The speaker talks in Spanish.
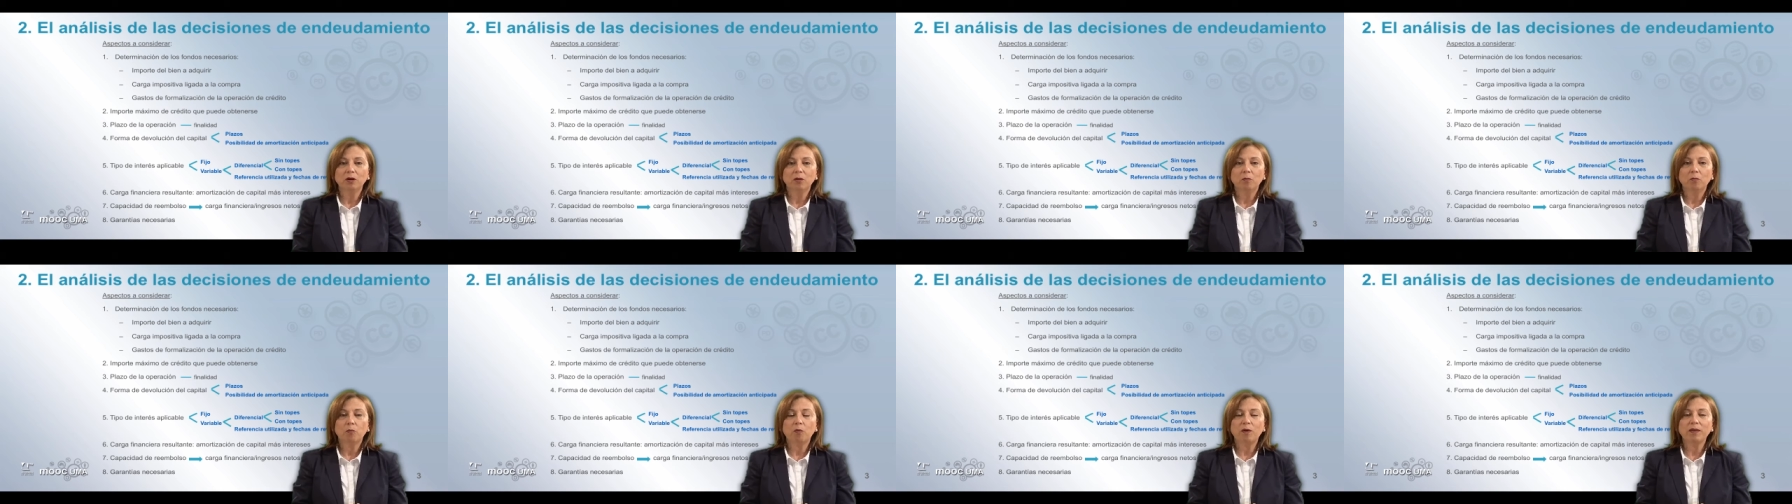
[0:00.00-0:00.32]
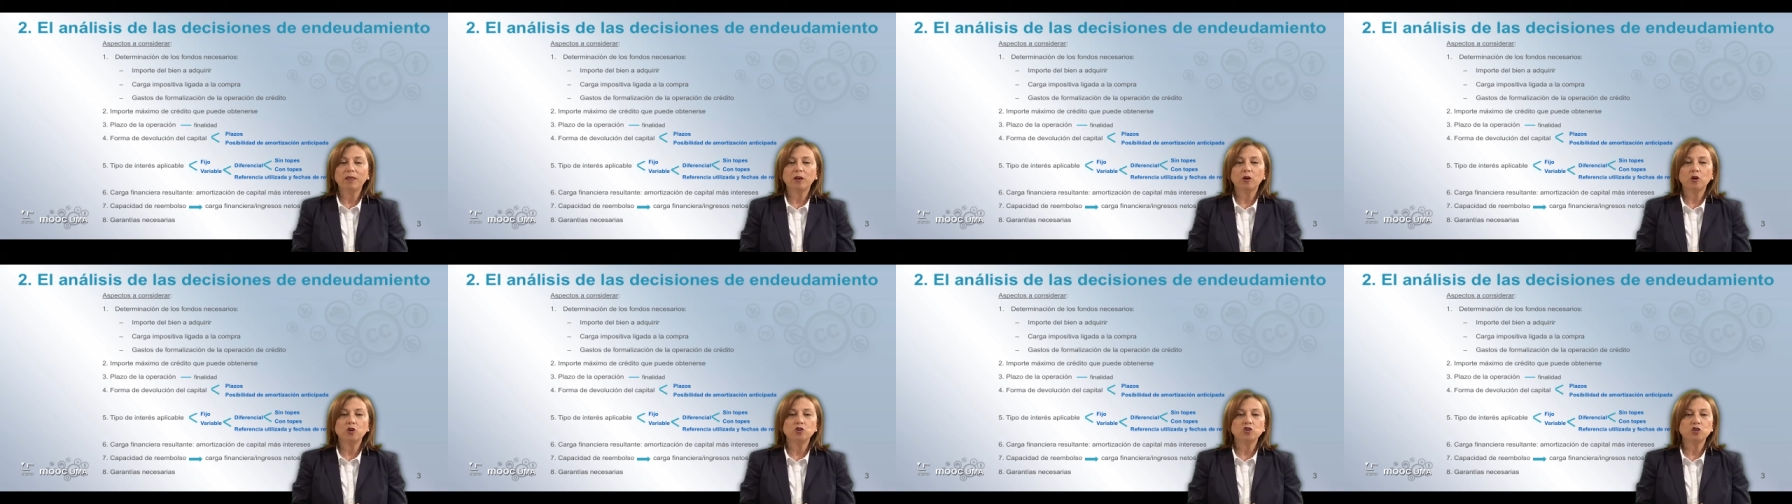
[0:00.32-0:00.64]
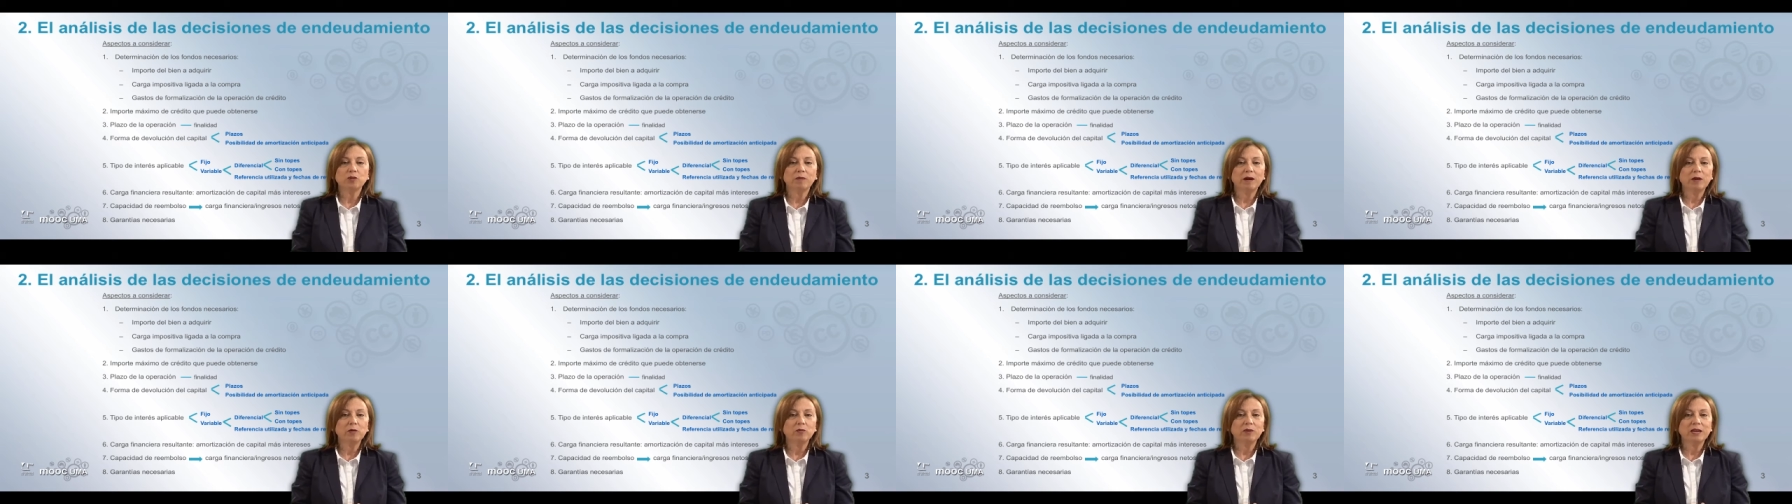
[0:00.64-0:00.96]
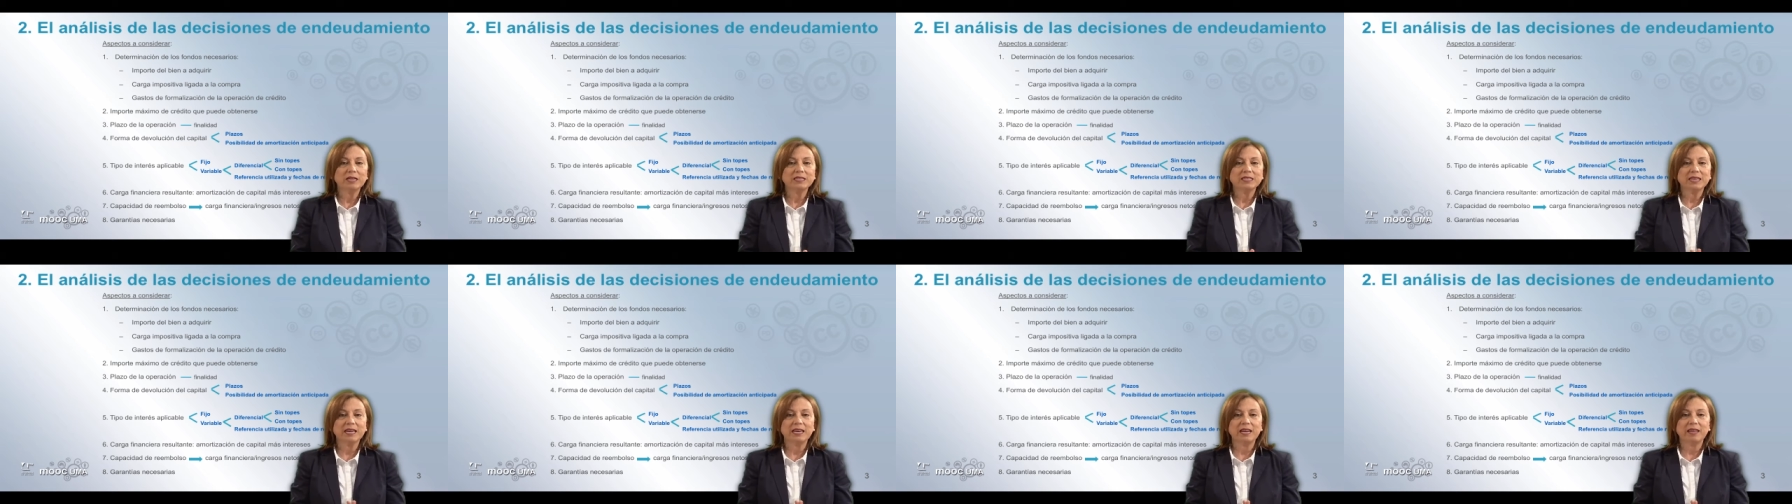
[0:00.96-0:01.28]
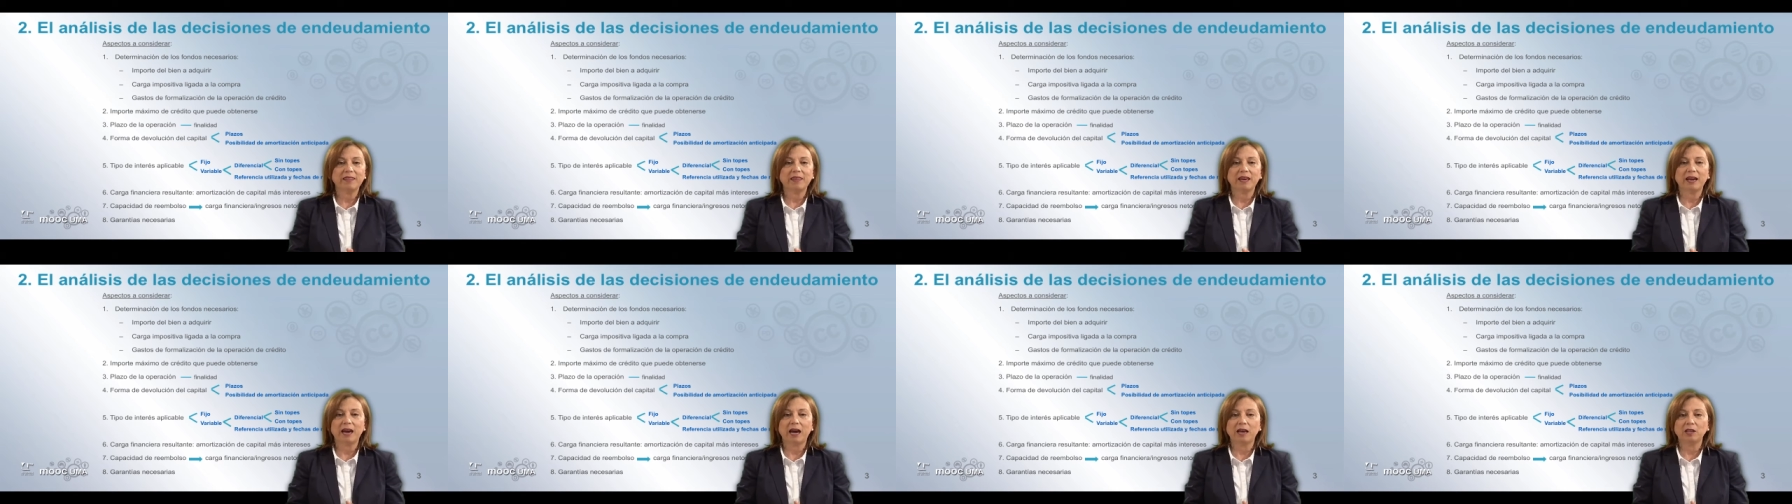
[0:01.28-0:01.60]
puede conllevar una serie
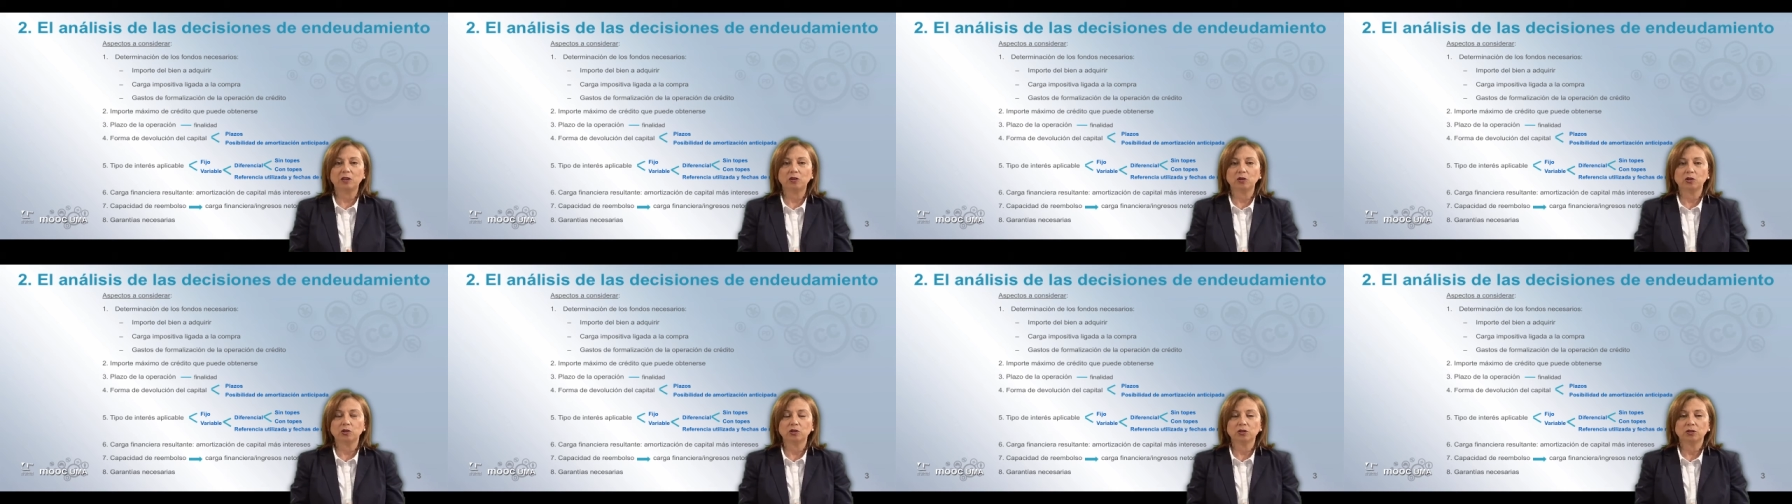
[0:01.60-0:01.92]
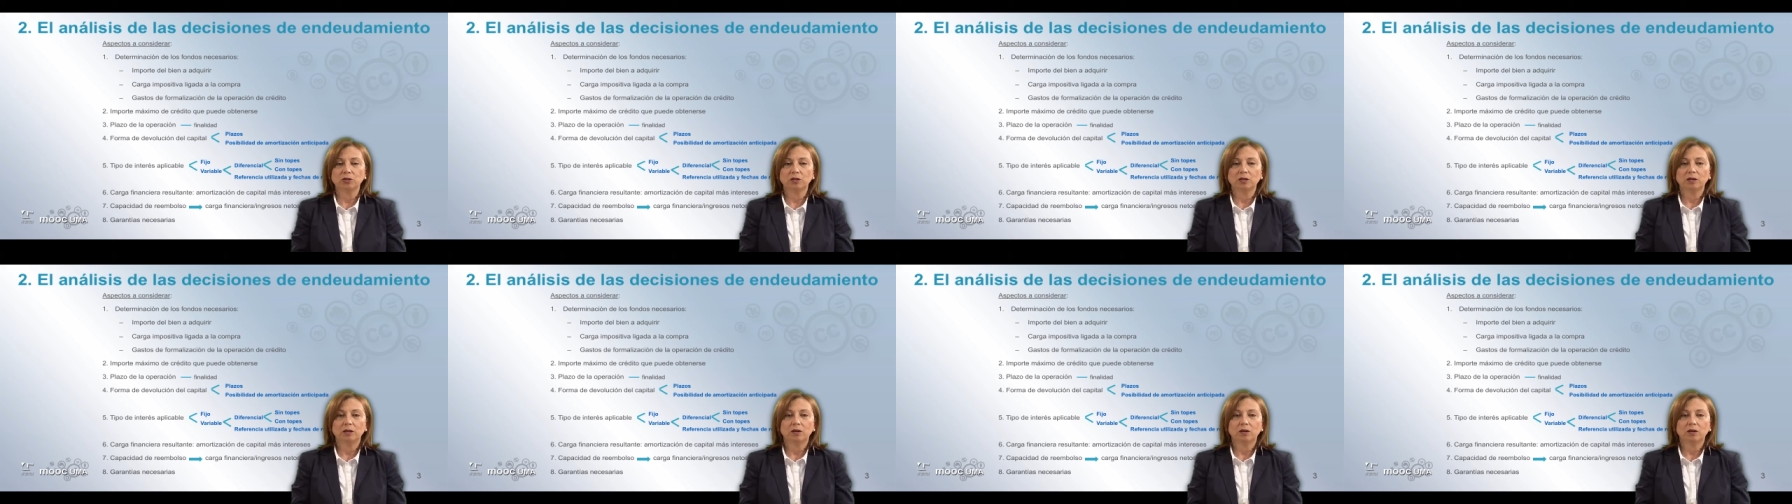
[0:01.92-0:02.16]
de gastos,